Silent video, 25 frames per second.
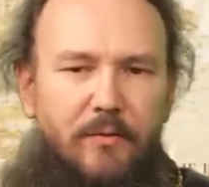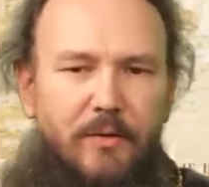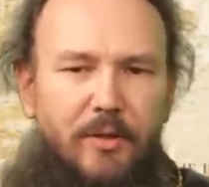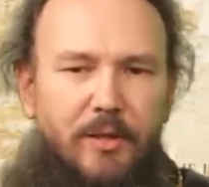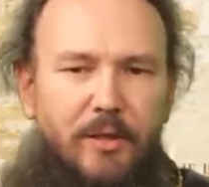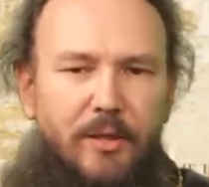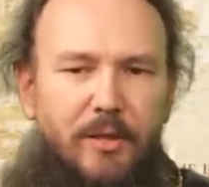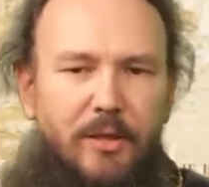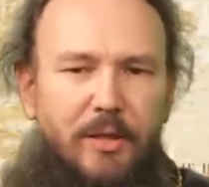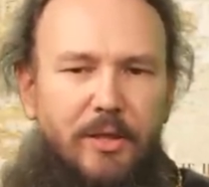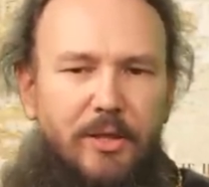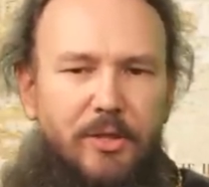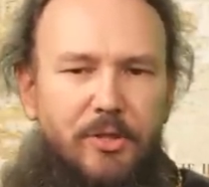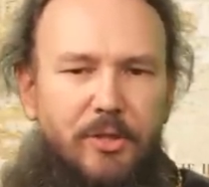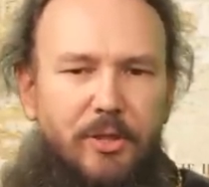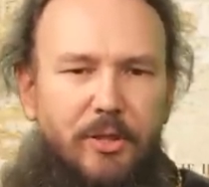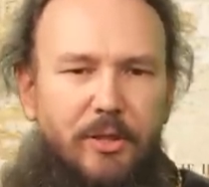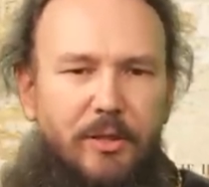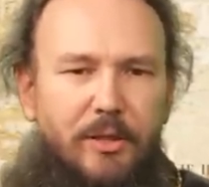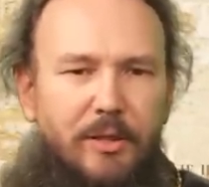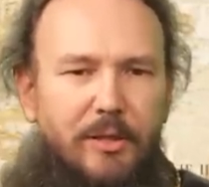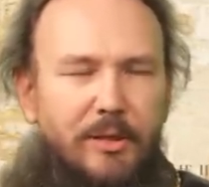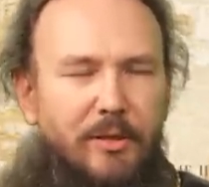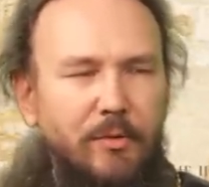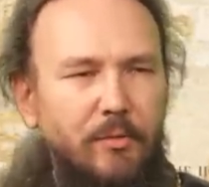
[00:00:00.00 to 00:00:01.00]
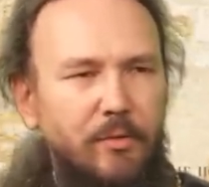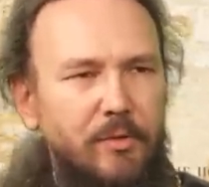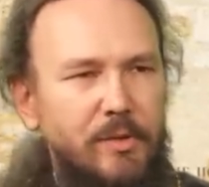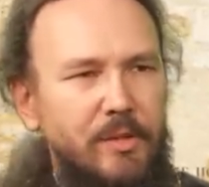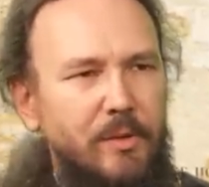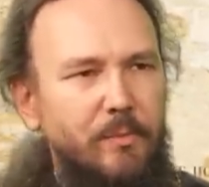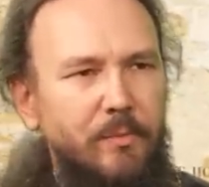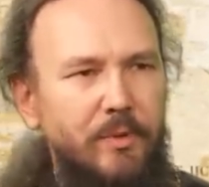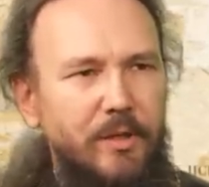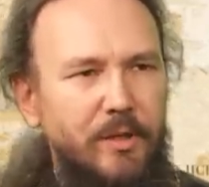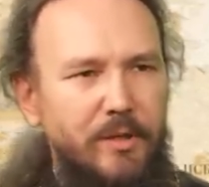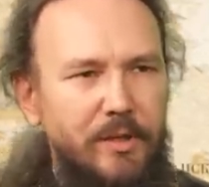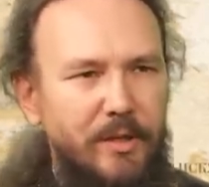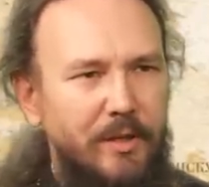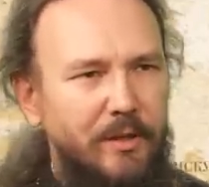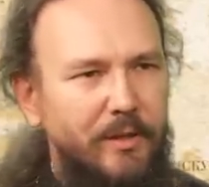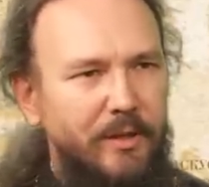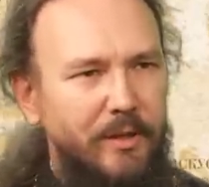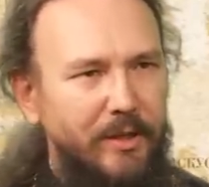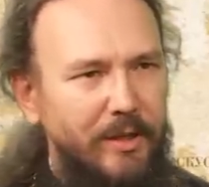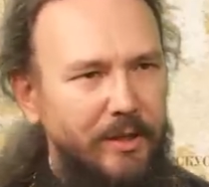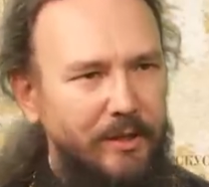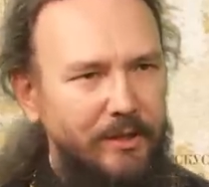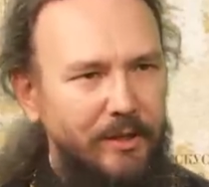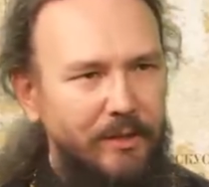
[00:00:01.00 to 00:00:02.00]
выходящее далеко за пределы
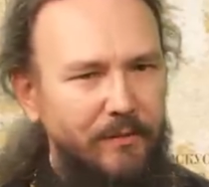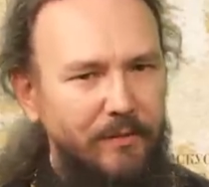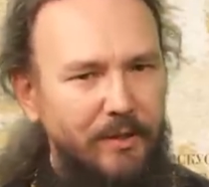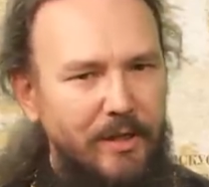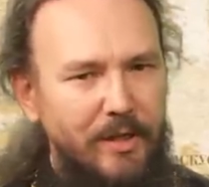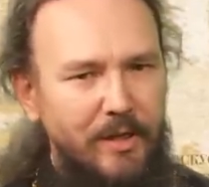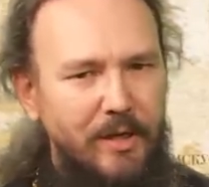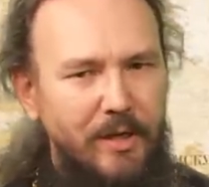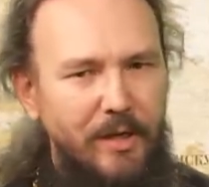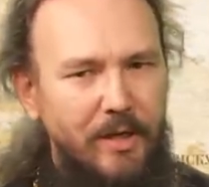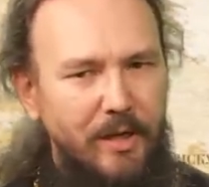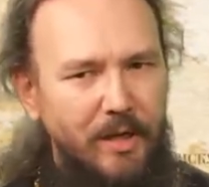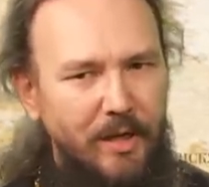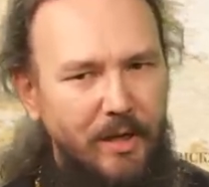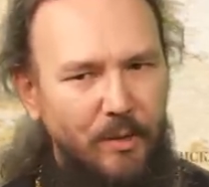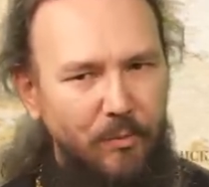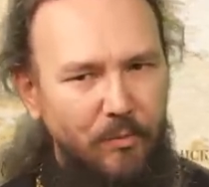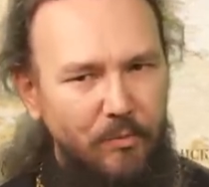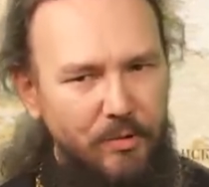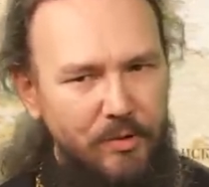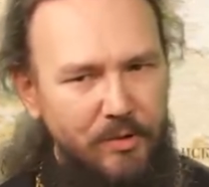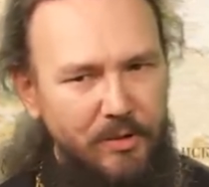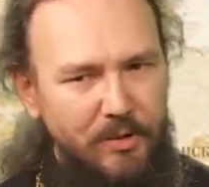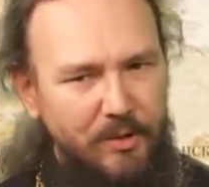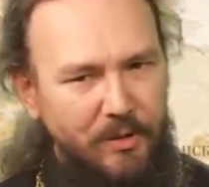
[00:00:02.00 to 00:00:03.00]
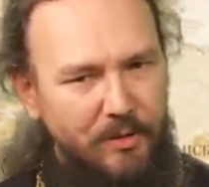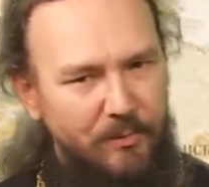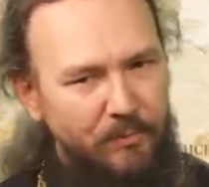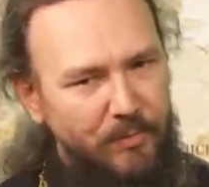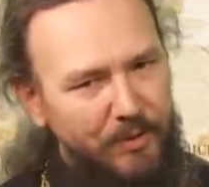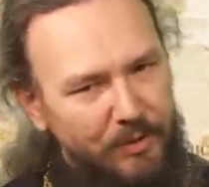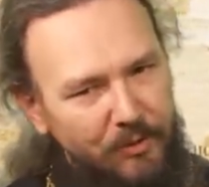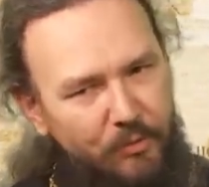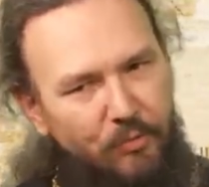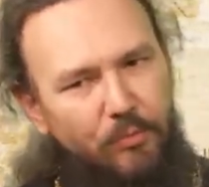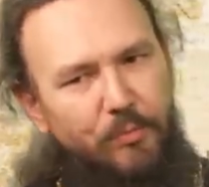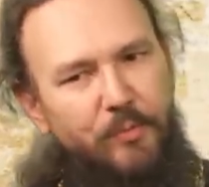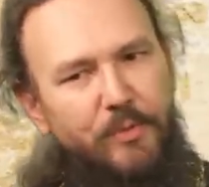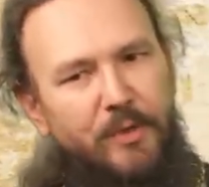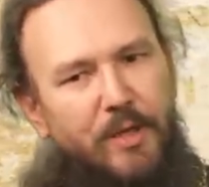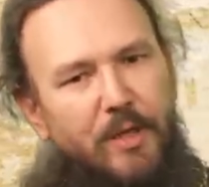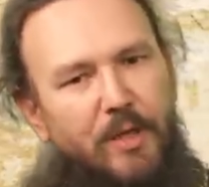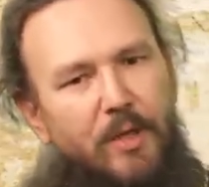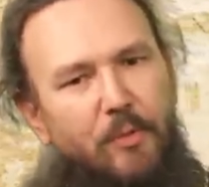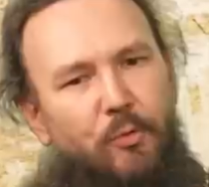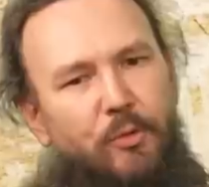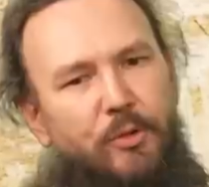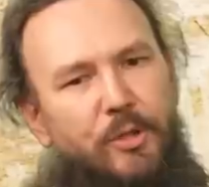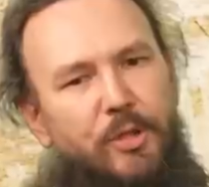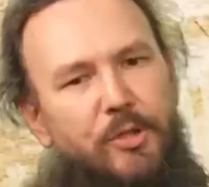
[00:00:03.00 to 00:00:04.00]
этого. А можно подробнее
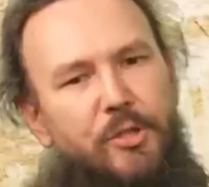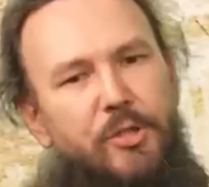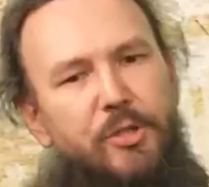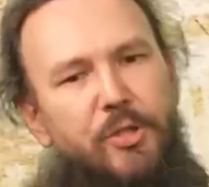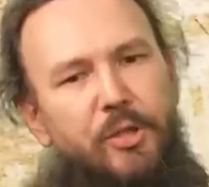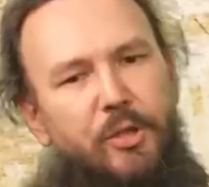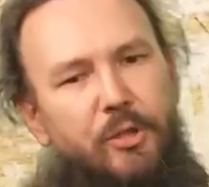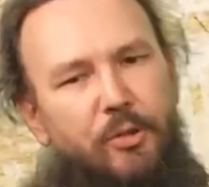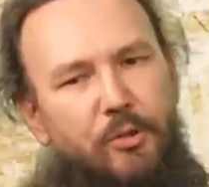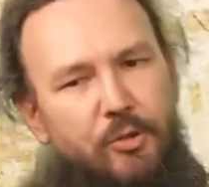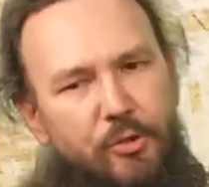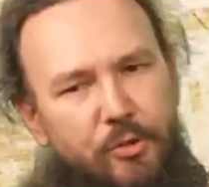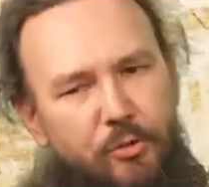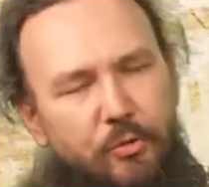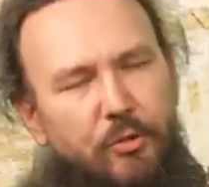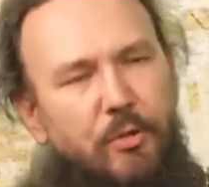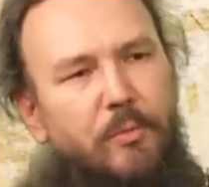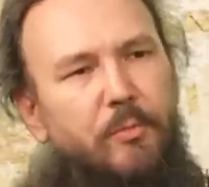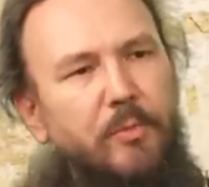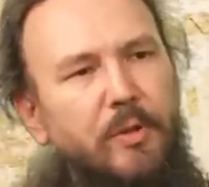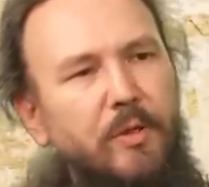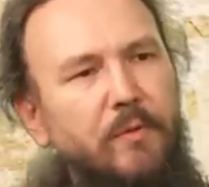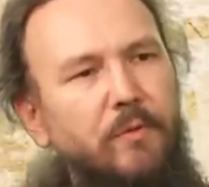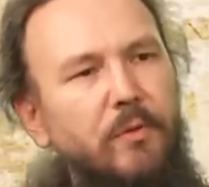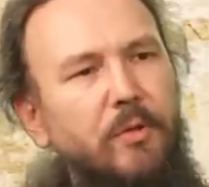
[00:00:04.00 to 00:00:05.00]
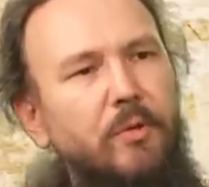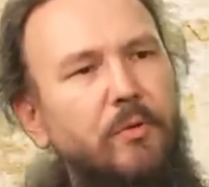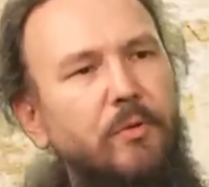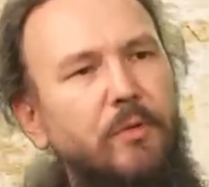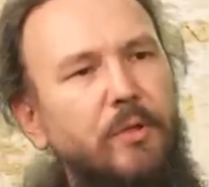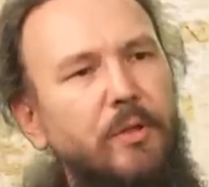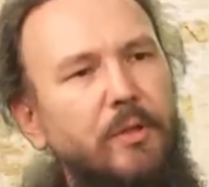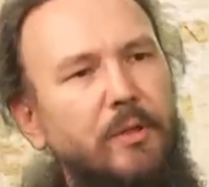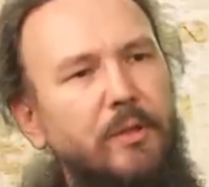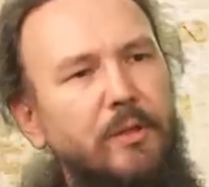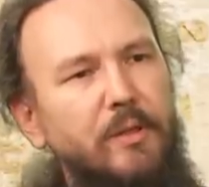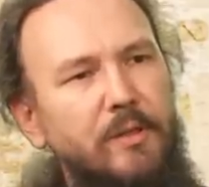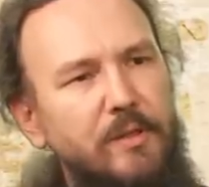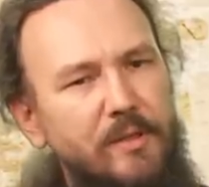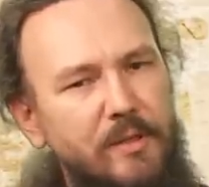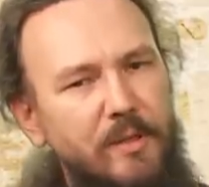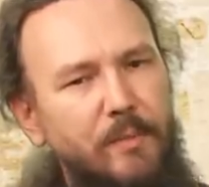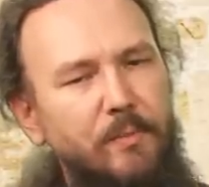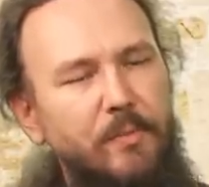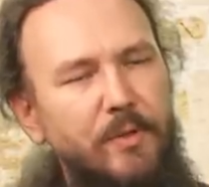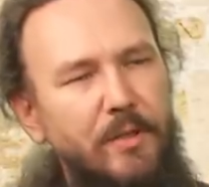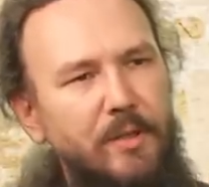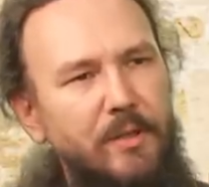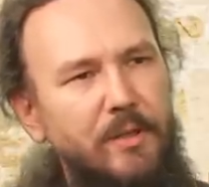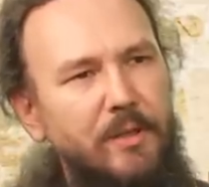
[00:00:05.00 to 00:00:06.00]
уточнить, что именно выходит за
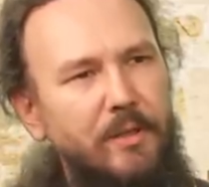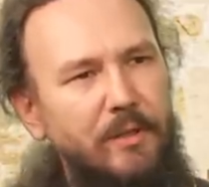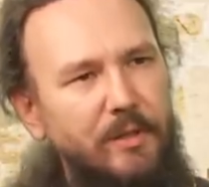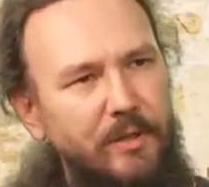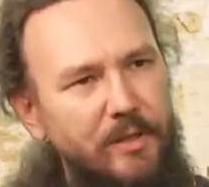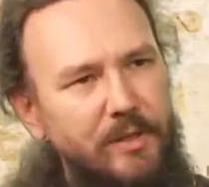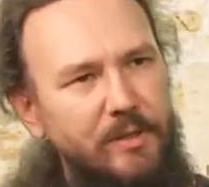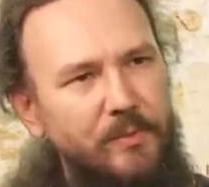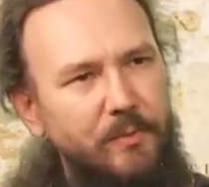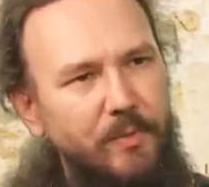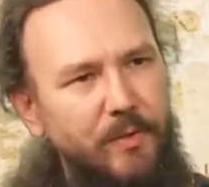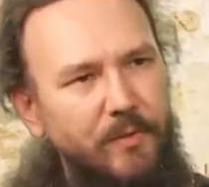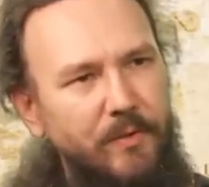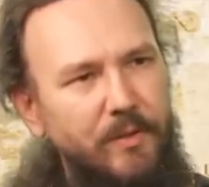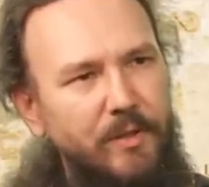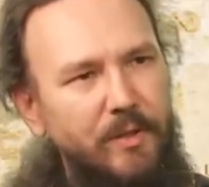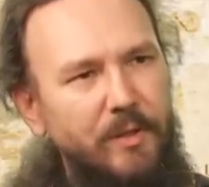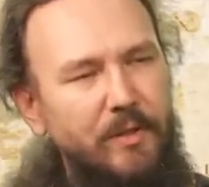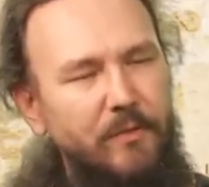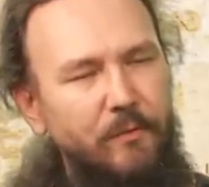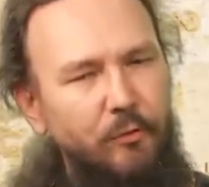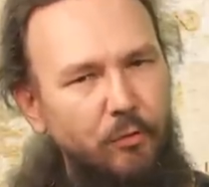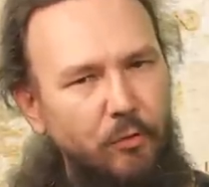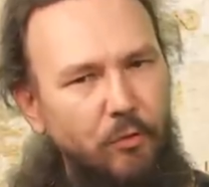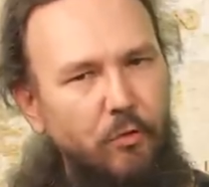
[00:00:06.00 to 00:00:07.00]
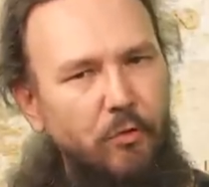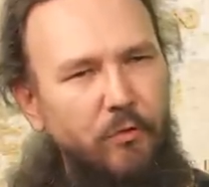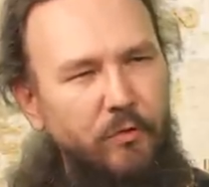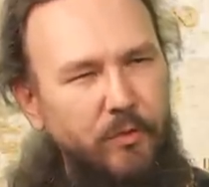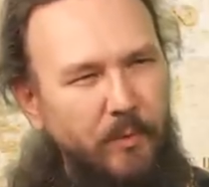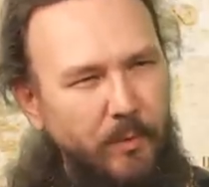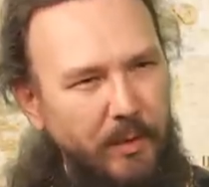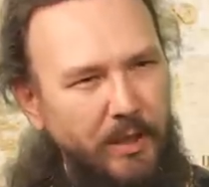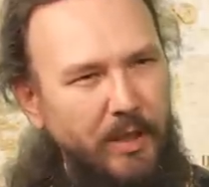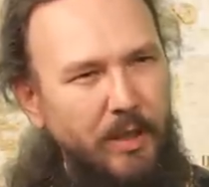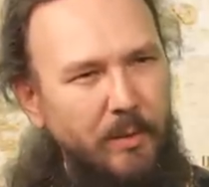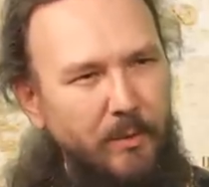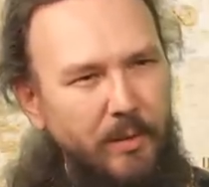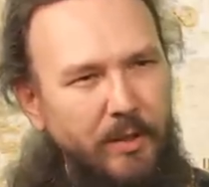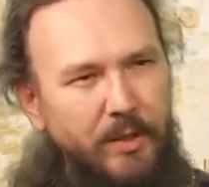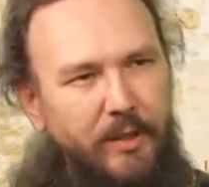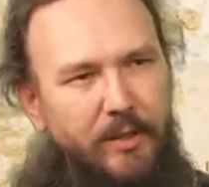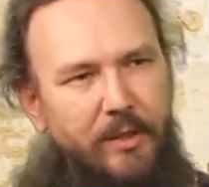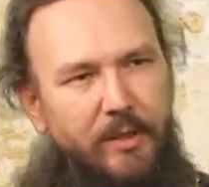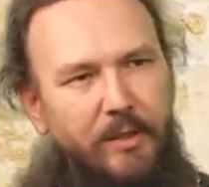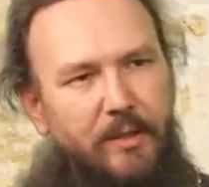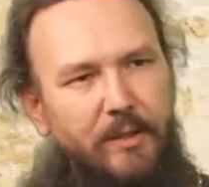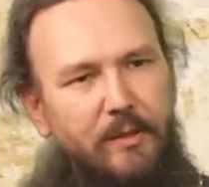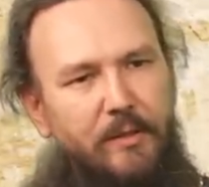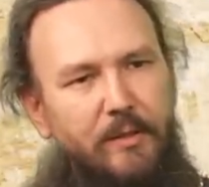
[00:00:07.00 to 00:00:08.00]
пределы исповеди в духовном
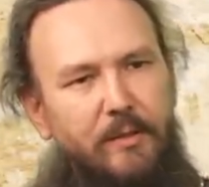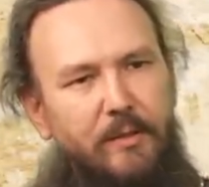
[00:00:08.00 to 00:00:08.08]
окормлении?